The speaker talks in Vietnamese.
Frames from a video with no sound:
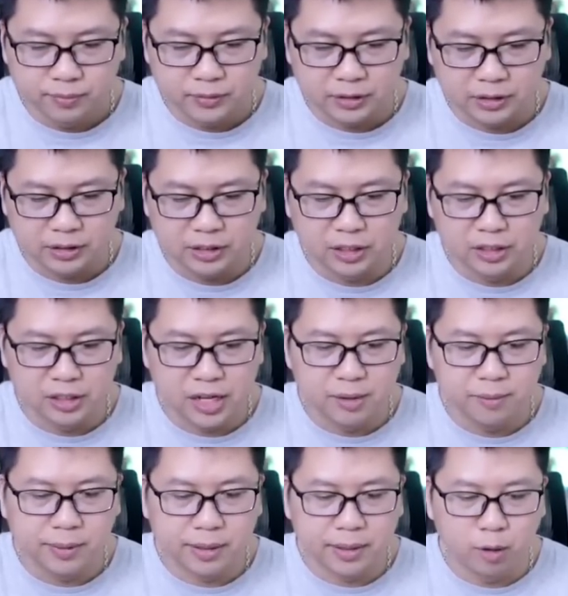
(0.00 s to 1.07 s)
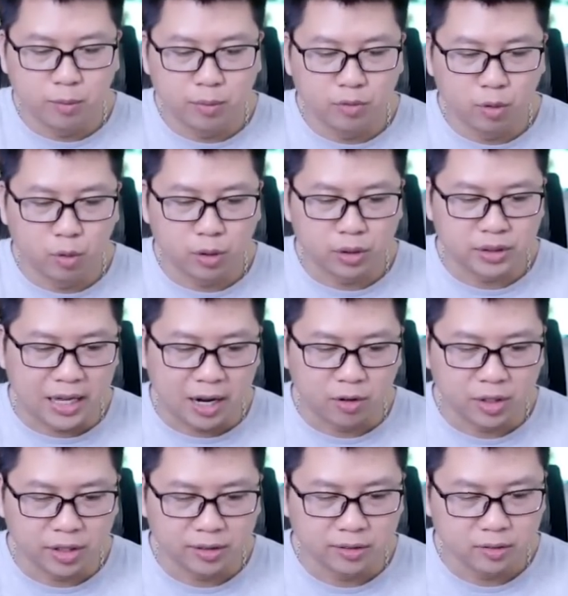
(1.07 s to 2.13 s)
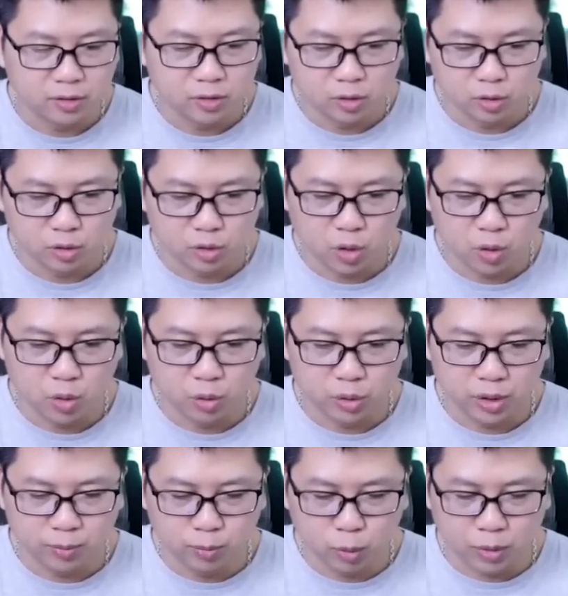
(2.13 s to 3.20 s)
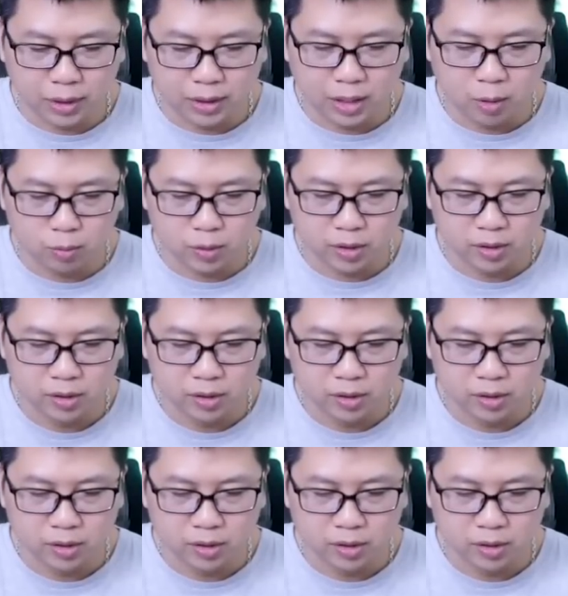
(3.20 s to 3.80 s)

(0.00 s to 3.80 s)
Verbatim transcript: giờ đây bắt đầu mới vô quản giáo này rồi tiếp tục cắt góc này